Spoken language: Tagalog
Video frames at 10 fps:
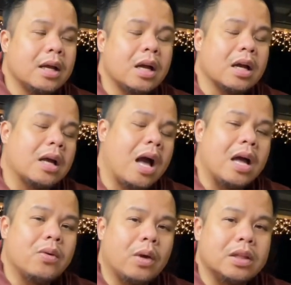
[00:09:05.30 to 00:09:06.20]

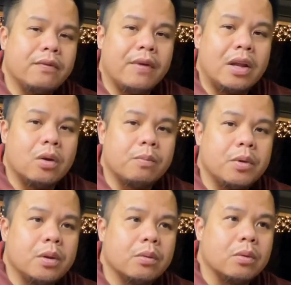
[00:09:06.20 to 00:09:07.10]
gaano ka-develop
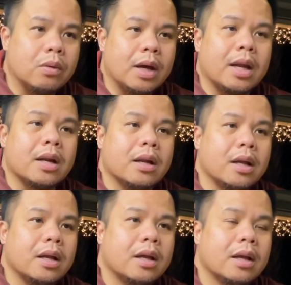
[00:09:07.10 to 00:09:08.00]
yung lugar.
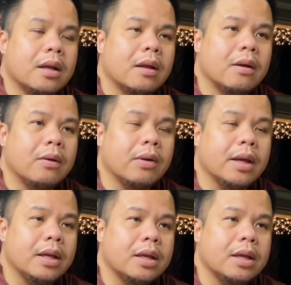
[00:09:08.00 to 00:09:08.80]
Okay?